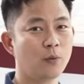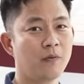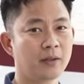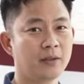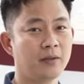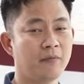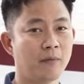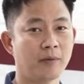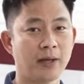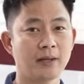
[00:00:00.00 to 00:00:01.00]
vực như
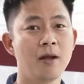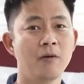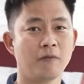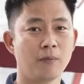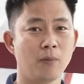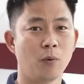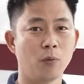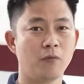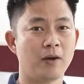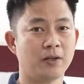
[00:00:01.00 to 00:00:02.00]
phòng khách phòng ngủ
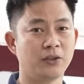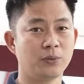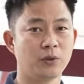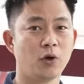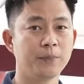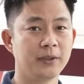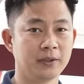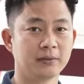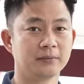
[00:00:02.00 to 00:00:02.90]
và dùng cho ốp tường